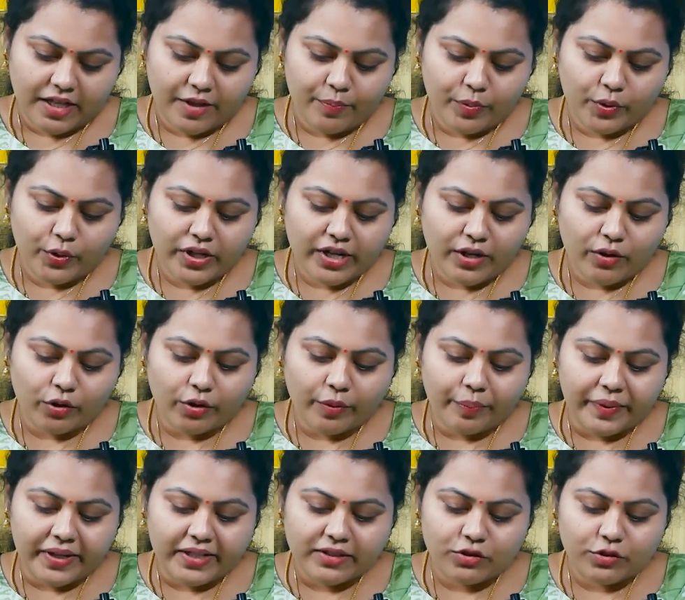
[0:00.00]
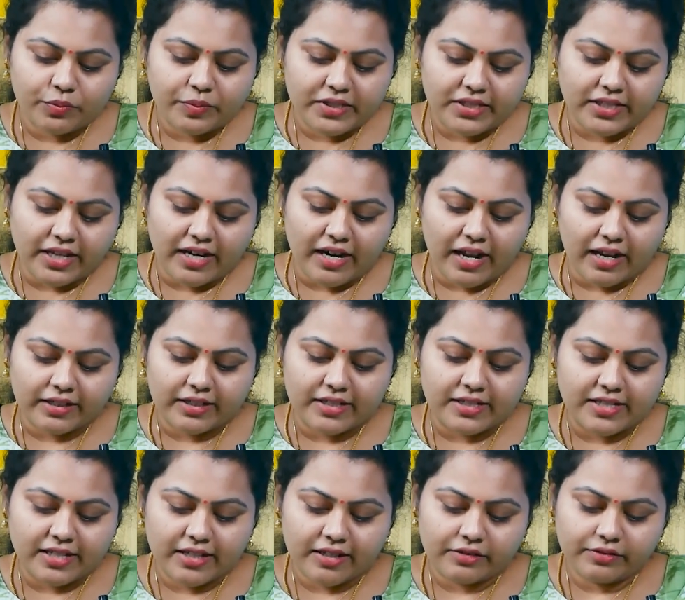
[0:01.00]
ఇప్పుడు నేను ఒక పిక్ చూపిస్తాను
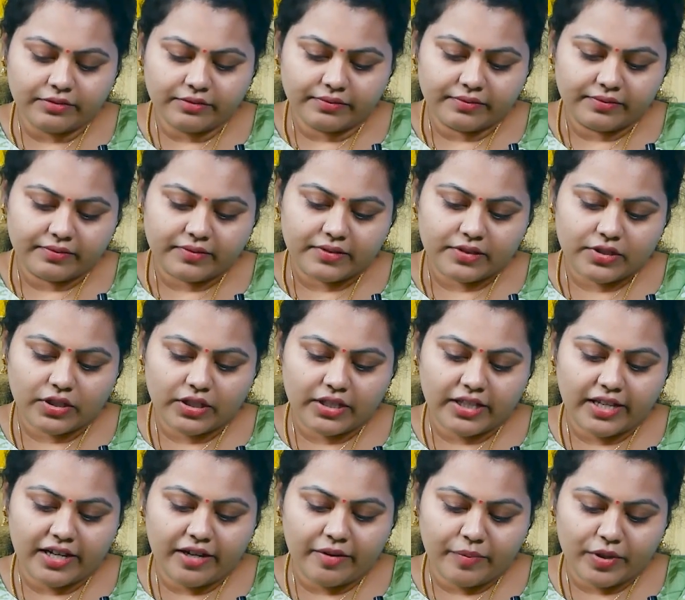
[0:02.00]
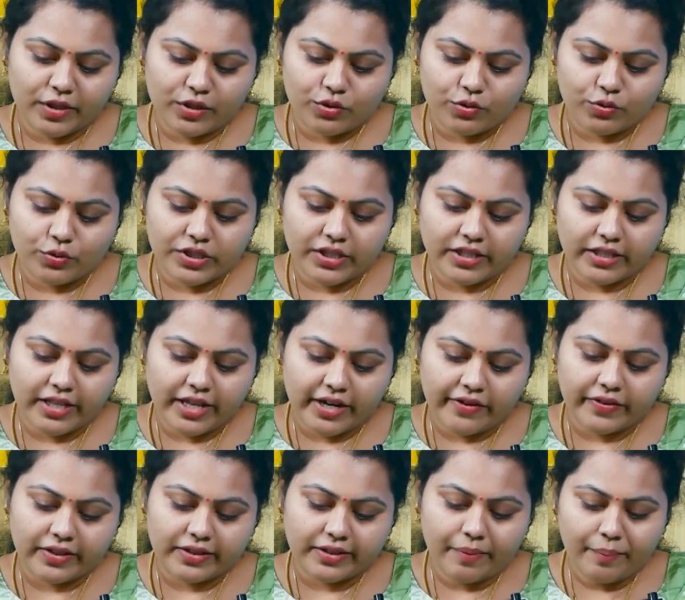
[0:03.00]
నాగరాజ్ గారు సో దీన్ని మీరు చూసిన
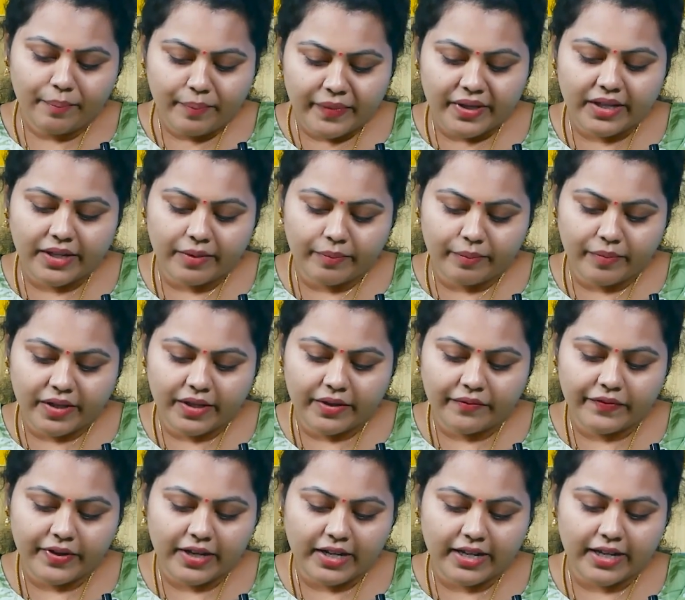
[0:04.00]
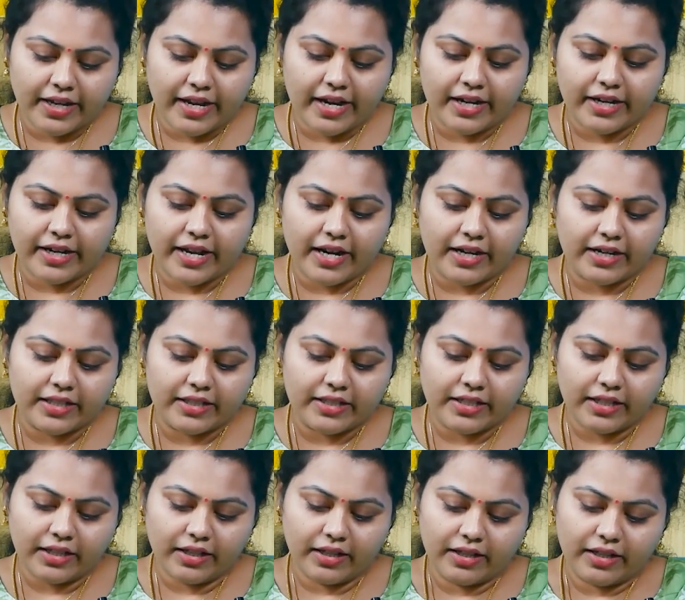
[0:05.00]
తర్వాత మీ మీ ఫీలింగ్ ఏంటి
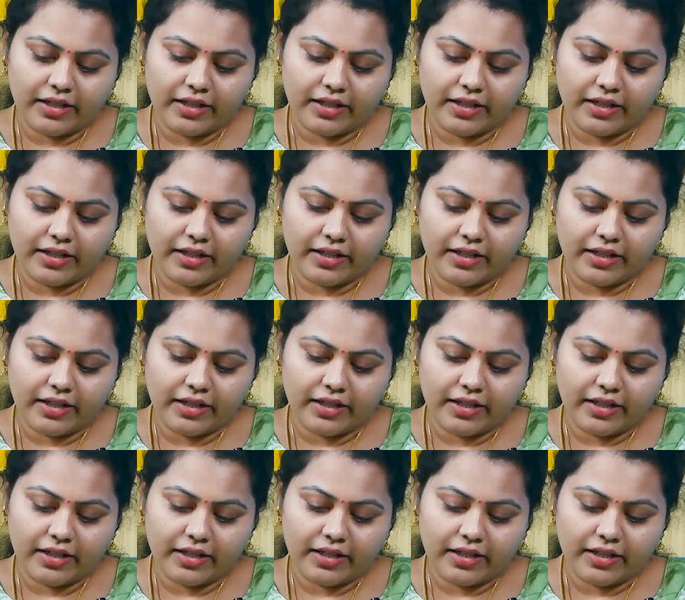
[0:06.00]
అనేది